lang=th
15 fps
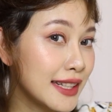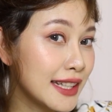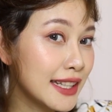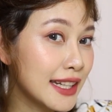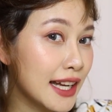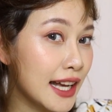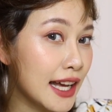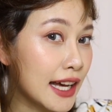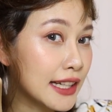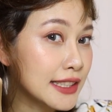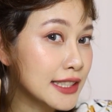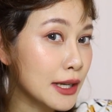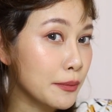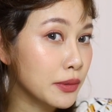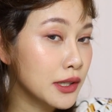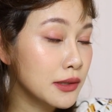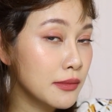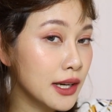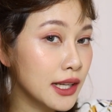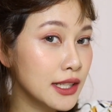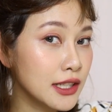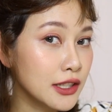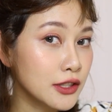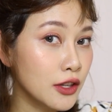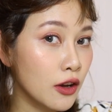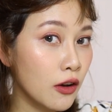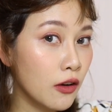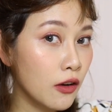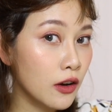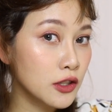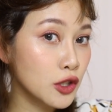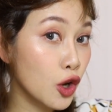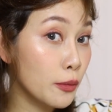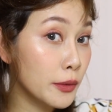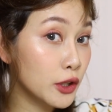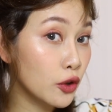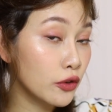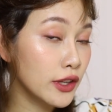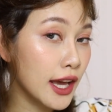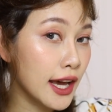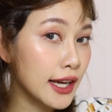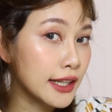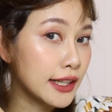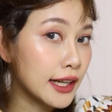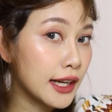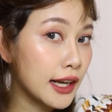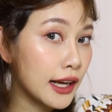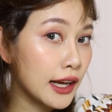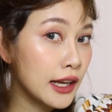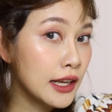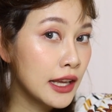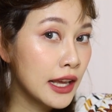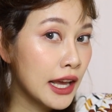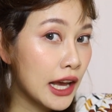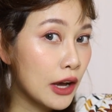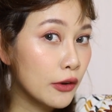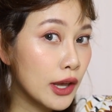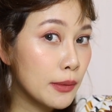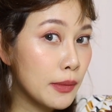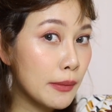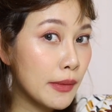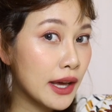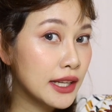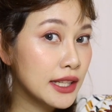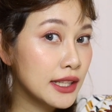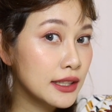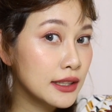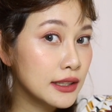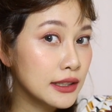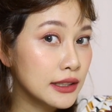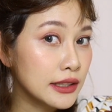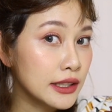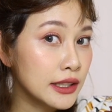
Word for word: นี่นะคะจับขึ้นมา1ช่อไม่ต้องใหญ่นะคะเอาแค่ประมาณนี้เลย